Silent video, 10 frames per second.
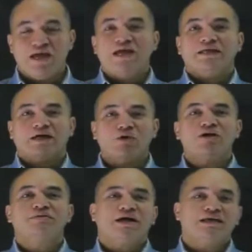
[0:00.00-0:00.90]
تعالوا
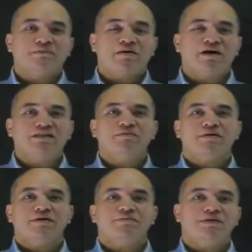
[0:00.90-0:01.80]
نبدا كده مع بعض
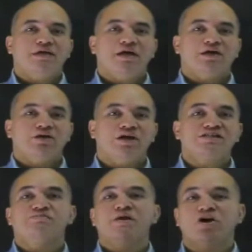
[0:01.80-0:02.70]

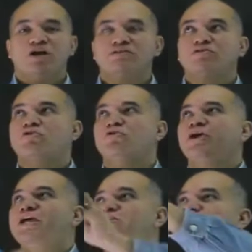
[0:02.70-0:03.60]
باسم اليونت ريتش